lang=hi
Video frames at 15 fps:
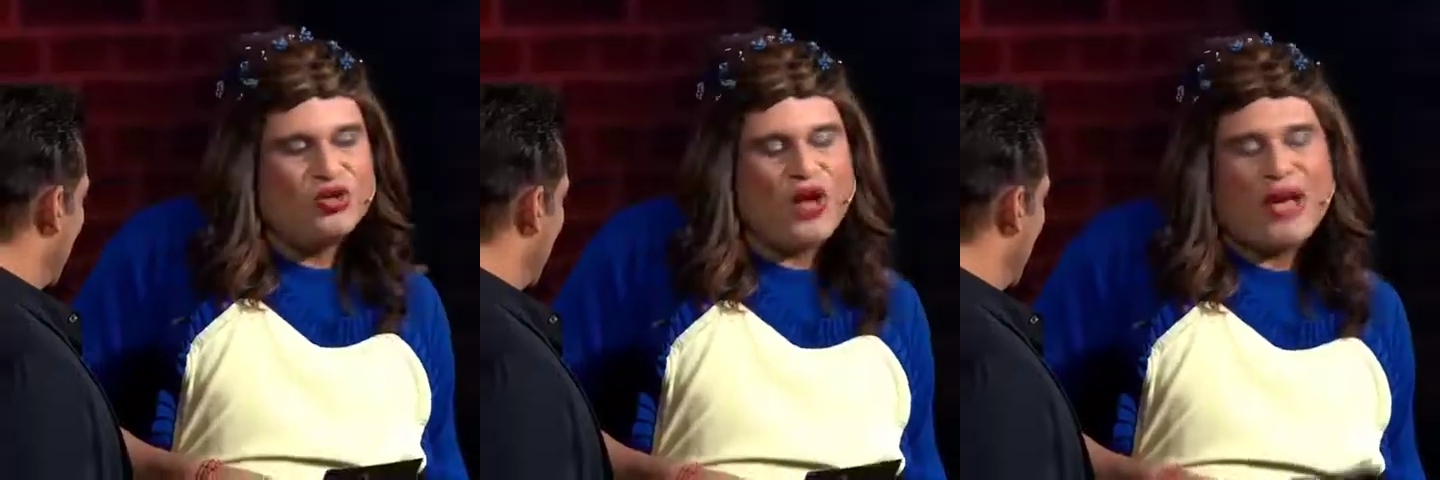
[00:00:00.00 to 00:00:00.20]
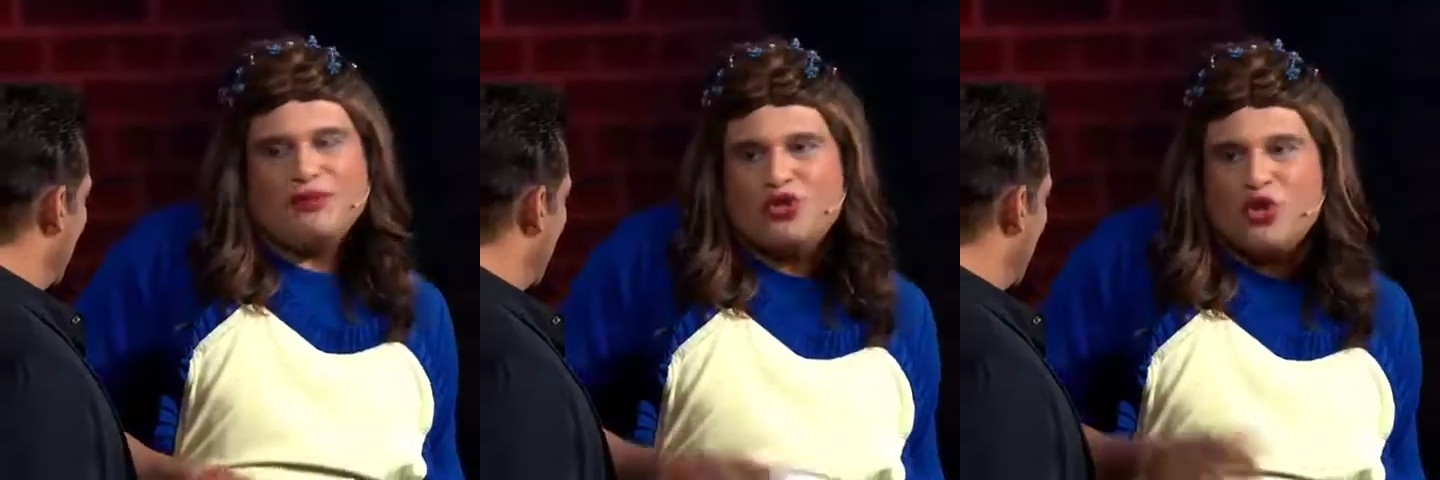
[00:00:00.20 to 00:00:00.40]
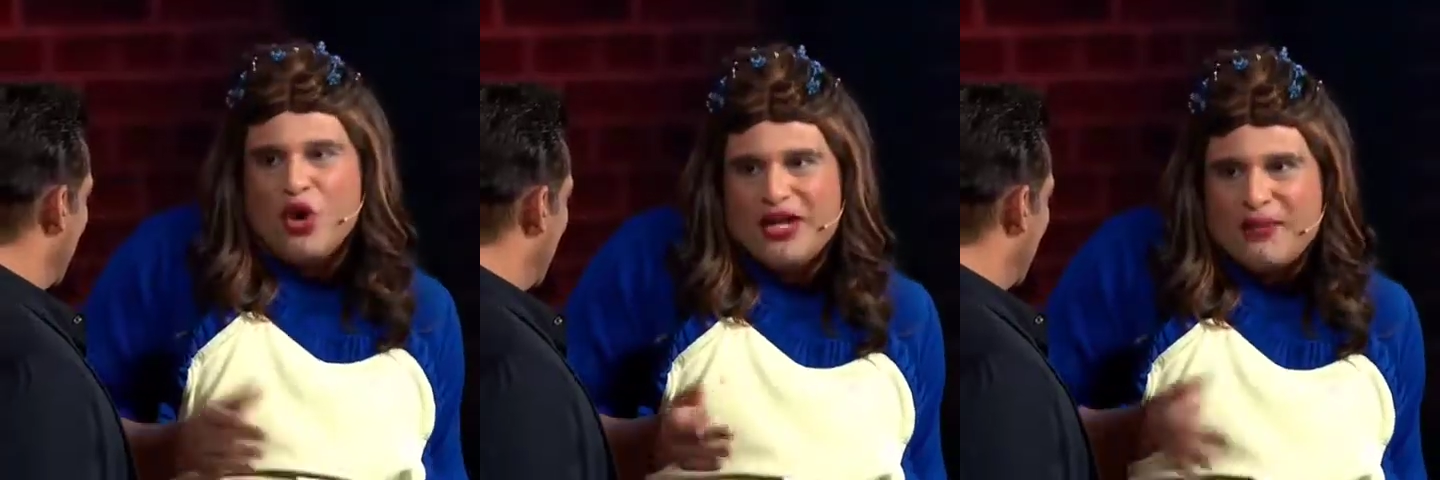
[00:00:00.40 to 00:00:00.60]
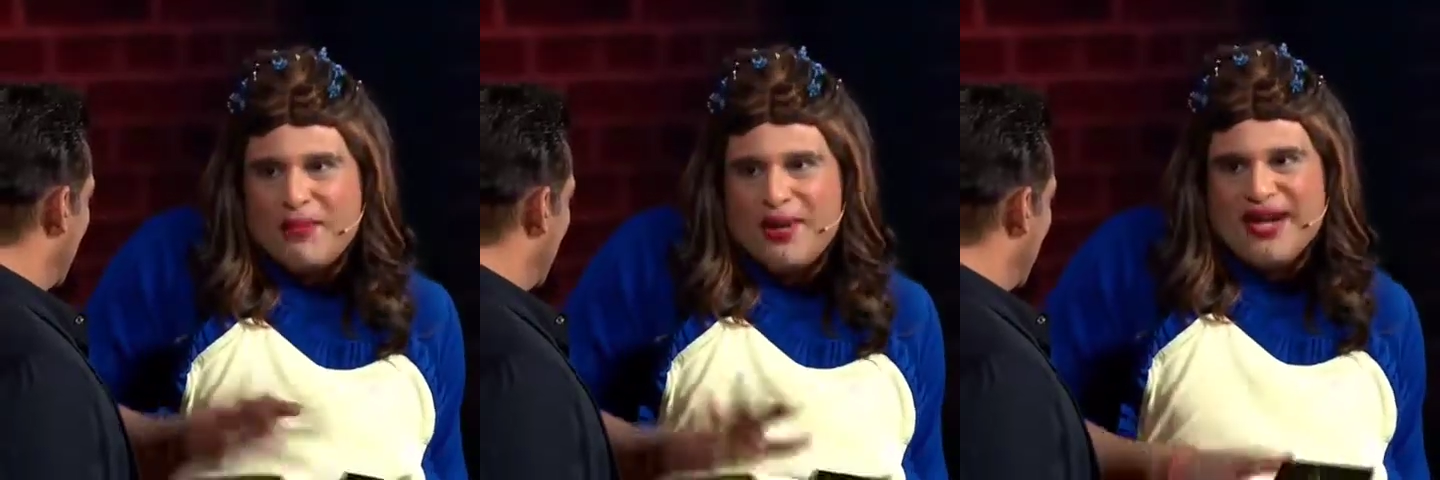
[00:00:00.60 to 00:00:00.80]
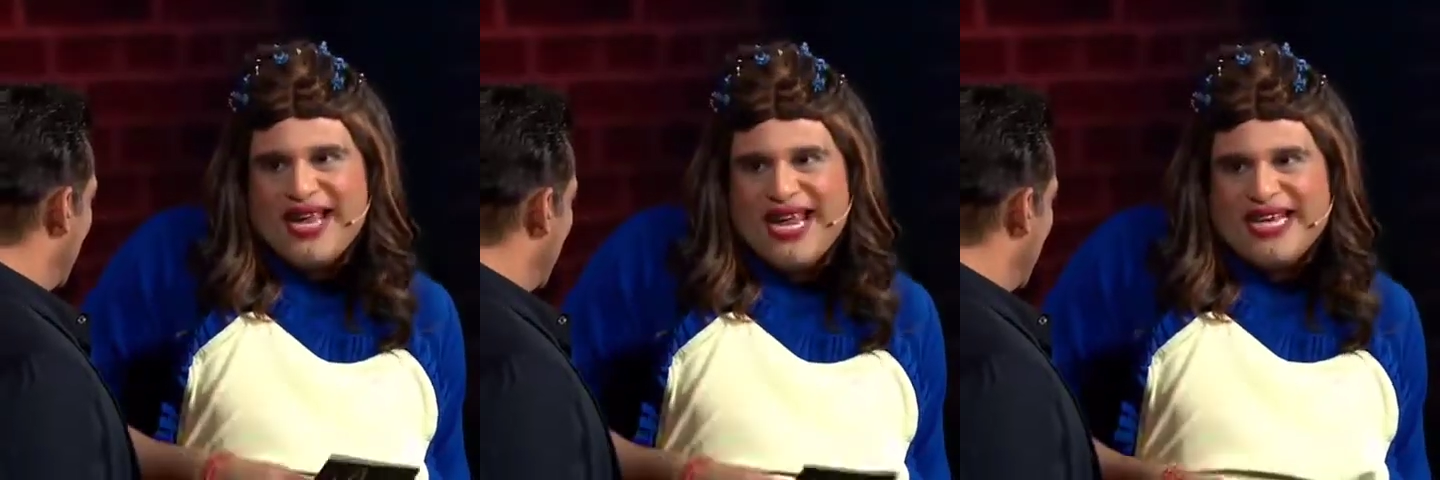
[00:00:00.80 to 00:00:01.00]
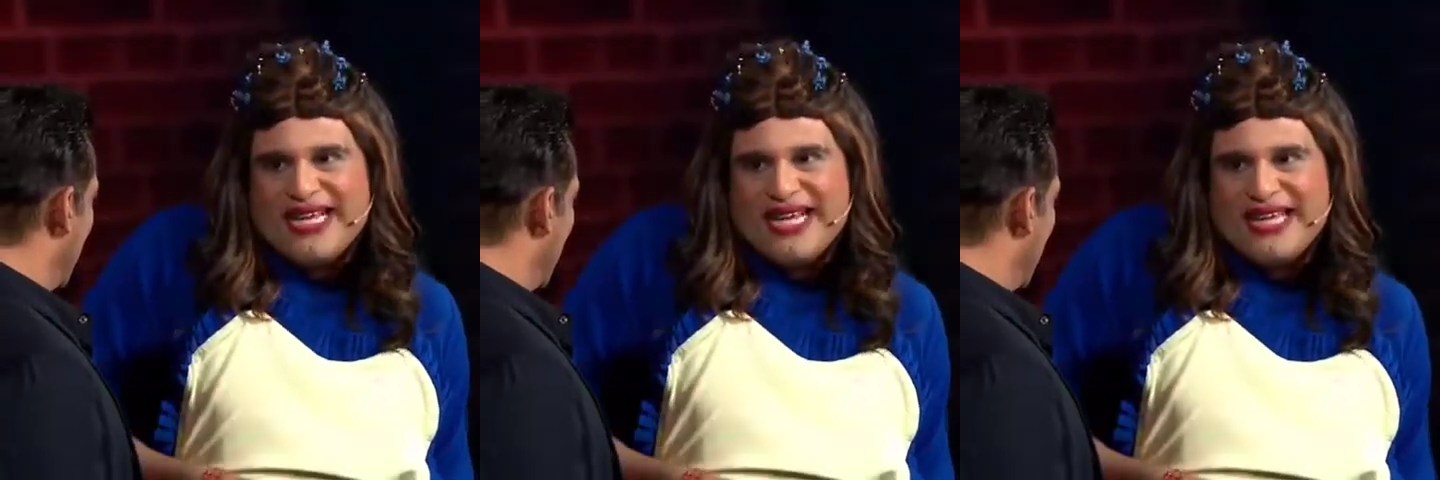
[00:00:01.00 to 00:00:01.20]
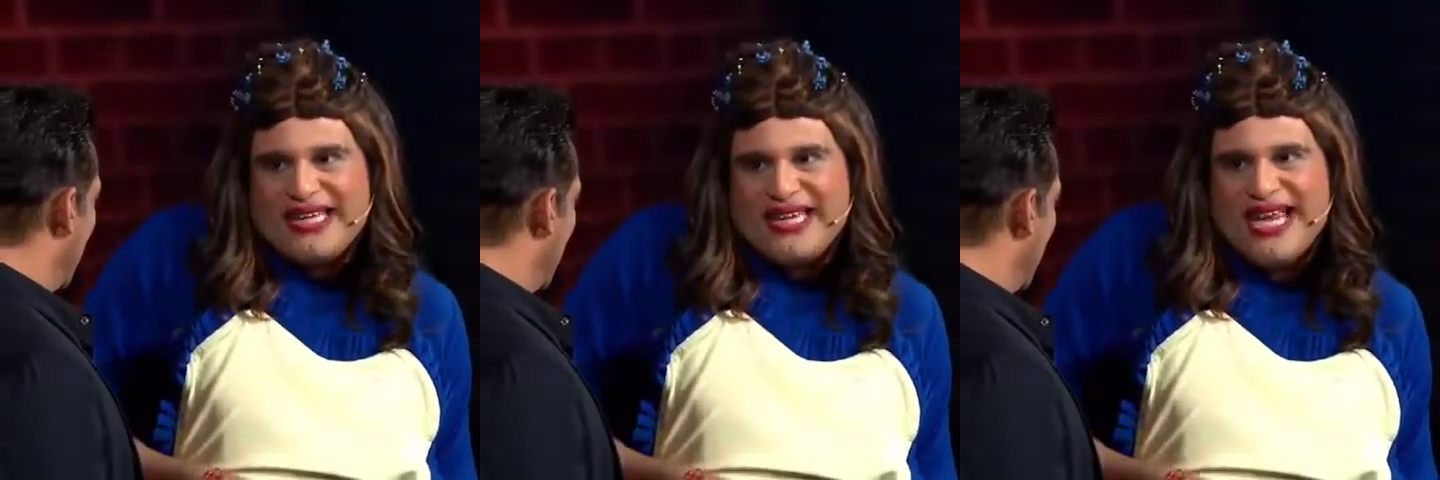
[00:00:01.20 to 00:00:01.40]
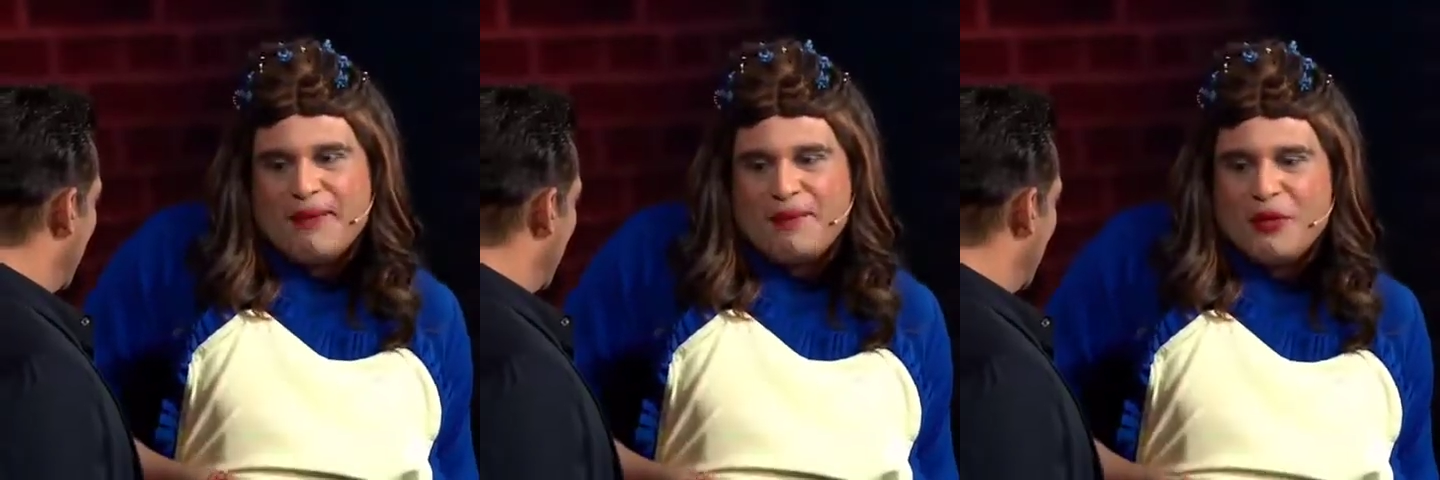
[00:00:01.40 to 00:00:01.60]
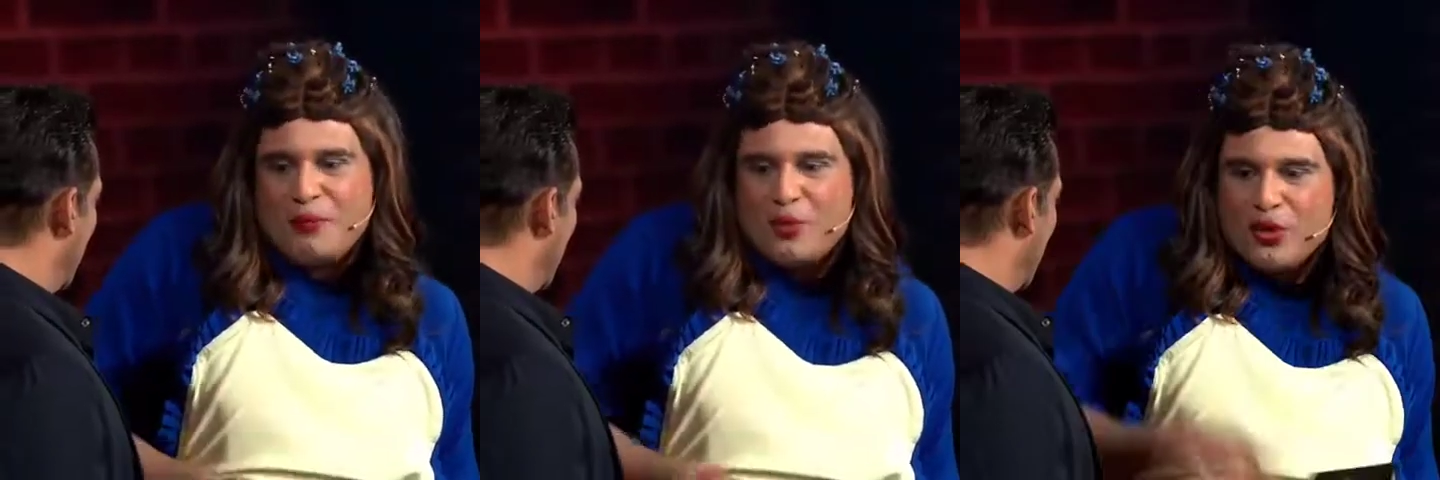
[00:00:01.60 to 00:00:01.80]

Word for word: तो आप सौ नंबर डायल करते या